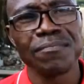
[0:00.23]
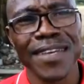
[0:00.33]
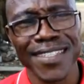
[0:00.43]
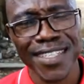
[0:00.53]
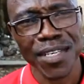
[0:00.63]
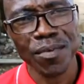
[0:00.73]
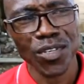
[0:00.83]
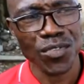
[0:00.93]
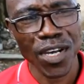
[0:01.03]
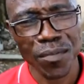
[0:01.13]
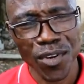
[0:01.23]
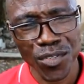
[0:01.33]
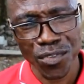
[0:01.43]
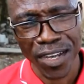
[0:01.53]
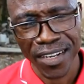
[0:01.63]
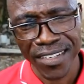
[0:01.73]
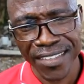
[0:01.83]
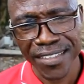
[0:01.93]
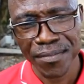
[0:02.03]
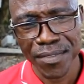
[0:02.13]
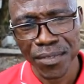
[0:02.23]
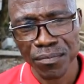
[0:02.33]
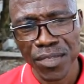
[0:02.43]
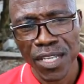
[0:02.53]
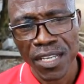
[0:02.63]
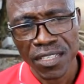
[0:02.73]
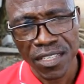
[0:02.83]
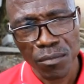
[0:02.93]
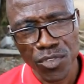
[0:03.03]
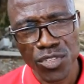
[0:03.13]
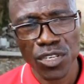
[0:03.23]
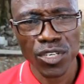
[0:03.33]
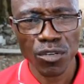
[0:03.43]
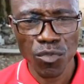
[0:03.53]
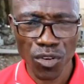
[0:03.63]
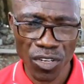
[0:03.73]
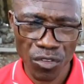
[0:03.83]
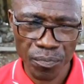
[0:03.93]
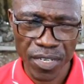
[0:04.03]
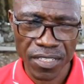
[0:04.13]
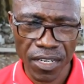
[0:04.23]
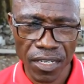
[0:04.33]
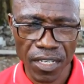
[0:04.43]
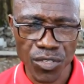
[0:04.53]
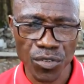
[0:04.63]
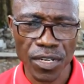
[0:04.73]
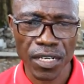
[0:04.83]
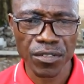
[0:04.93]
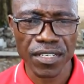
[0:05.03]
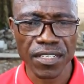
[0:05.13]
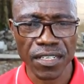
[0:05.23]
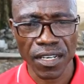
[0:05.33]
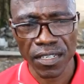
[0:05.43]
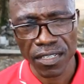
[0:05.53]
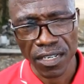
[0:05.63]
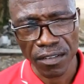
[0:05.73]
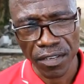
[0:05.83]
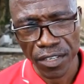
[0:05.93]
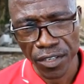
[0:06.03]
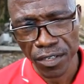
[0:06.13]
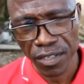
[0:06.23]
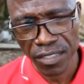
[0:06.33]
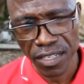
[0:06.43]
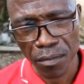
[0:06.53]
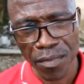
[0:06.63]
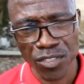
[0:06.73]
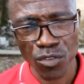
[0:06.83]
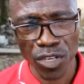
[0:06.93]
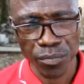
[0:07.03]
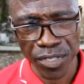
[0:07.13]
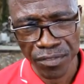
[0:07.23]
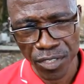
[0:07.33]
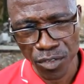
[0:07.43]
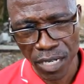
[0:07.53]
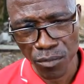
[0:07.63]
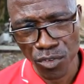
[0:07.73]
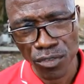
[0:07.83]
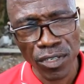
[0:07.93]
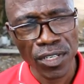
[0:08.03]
Merci, bonsoir, bonsoir. C'est monsieur C'est monsieur président national du syndicat des travailleurs des établissements scolaires privés du Cameroun.